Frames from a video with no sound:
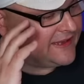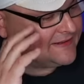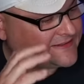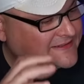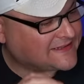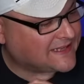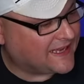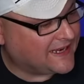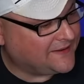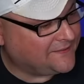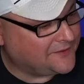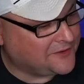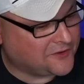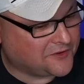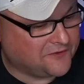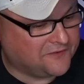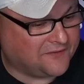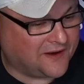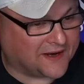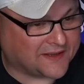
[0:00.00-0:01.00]
efsane bir
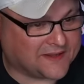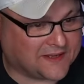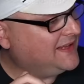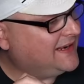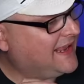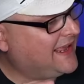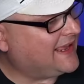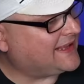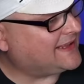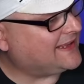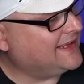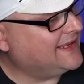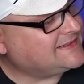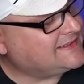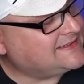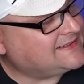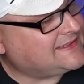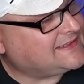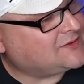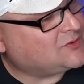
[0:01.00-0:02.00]
durum var. Direkt
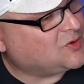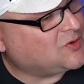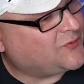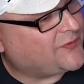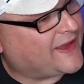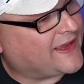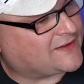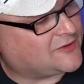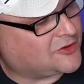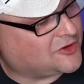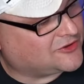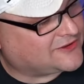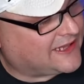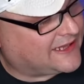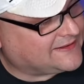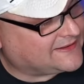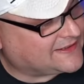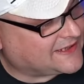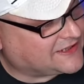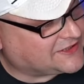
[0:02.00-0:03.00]
sizin two factor
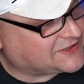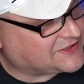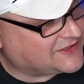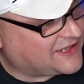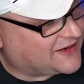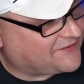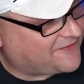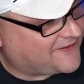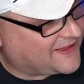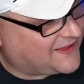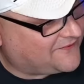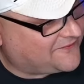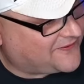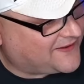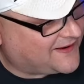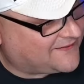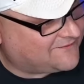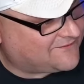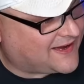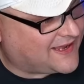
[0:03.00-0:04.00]
authentication'lar falan
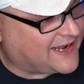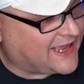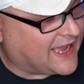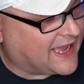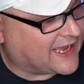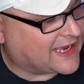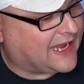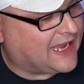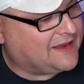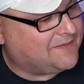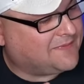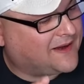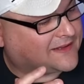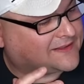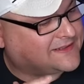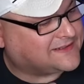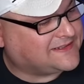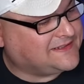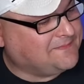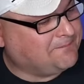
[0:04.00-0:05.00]
filan var ya.
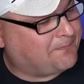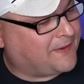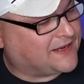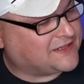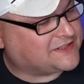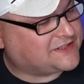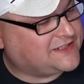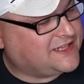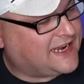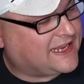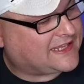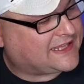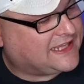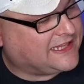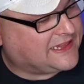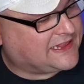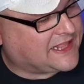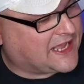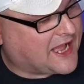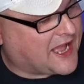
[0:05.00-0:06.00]
Kaymaklı simbaş. Direkt
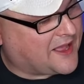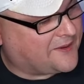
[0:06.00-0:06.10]
gitti